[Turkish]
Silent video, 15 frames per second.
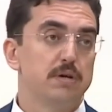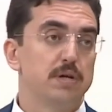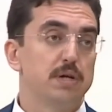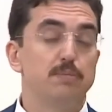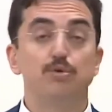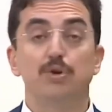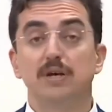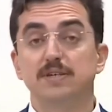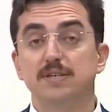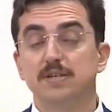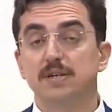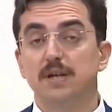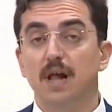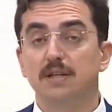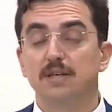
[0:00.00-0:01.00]
İbnül
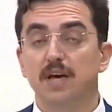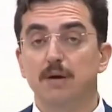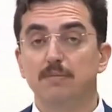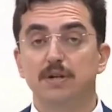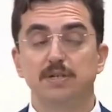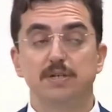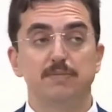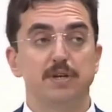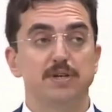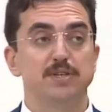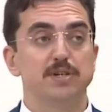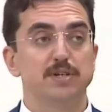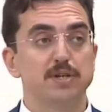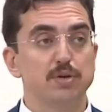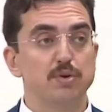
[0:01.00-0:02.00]
Eser'in El Kamil isimli
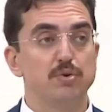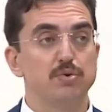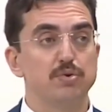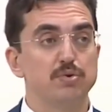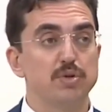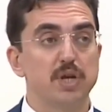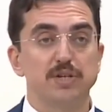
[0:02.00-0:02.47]
eserinde görüyoruz.